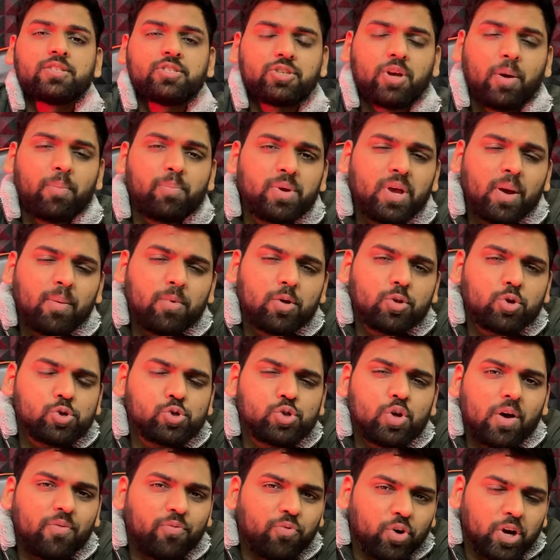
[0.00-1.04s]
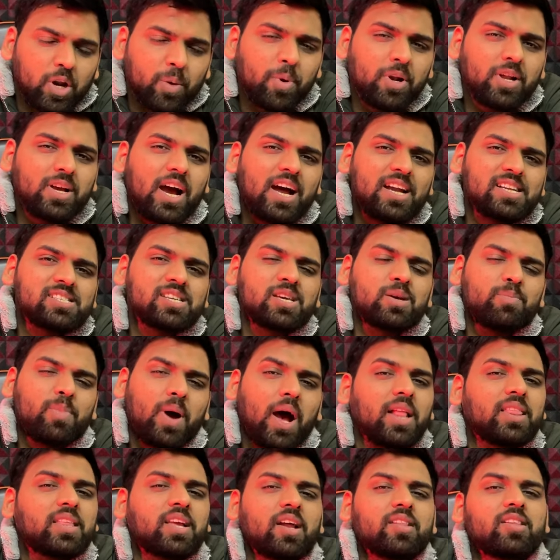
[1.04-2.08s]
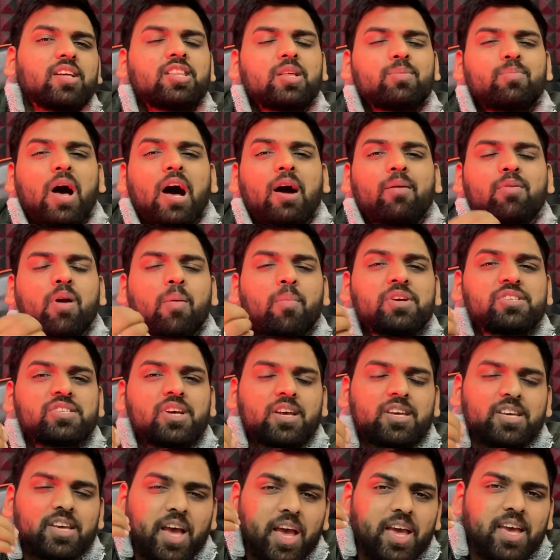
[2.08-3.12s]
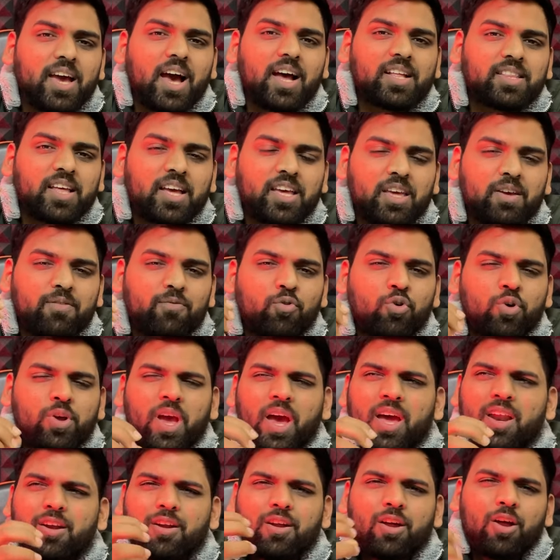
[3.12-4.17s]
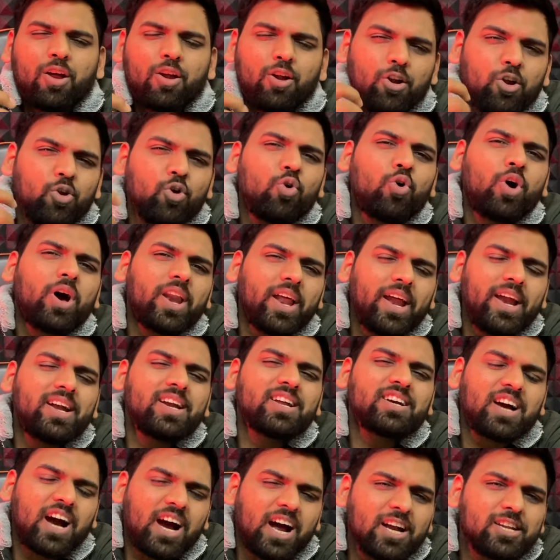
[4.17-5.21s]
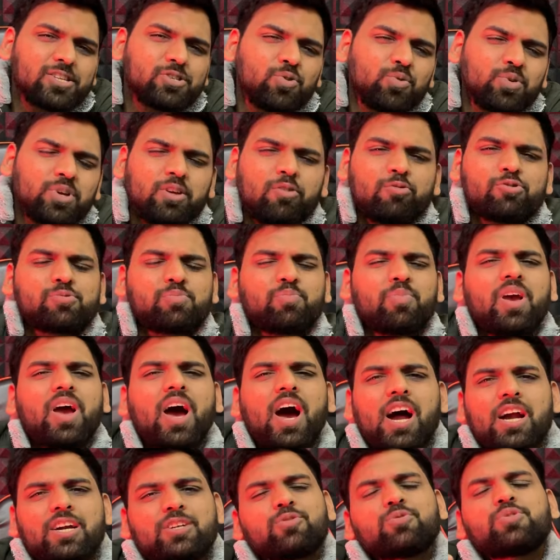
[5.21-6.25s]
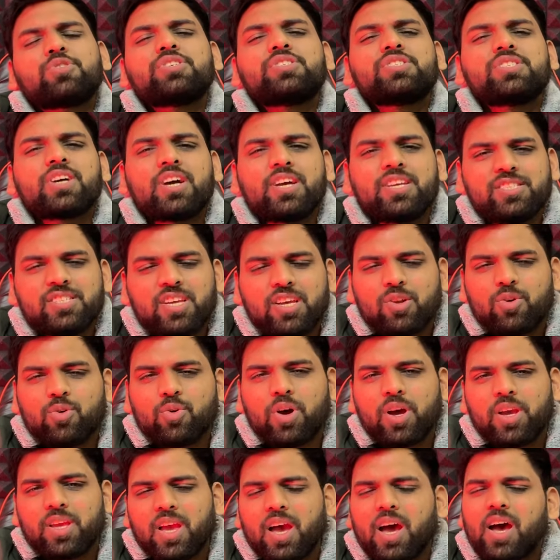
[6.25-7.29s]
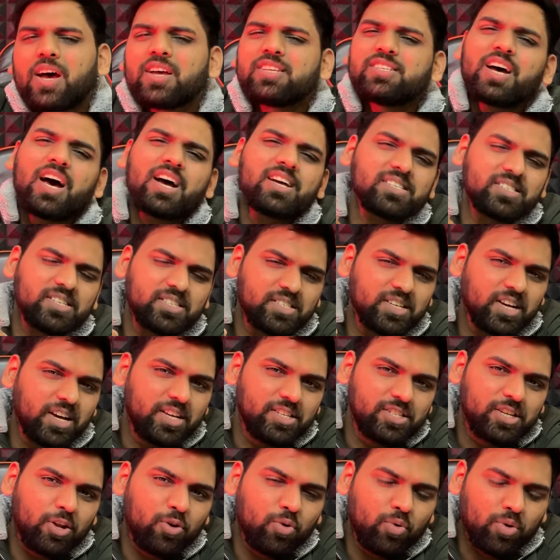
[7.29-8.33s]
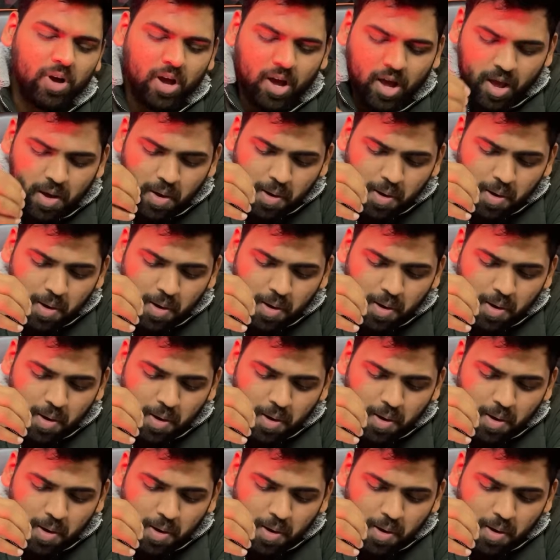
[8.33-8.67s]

जब भी हम लोग दोस्तों अफोर्डेबल कार्स की बात करते हैं दिमाग में हमेशा यही आता है कि वो यार लोअर एंड कार्स होंगी उसमें 800 सीसी का इंजन होगा या हजार सीसी का इंजन होगा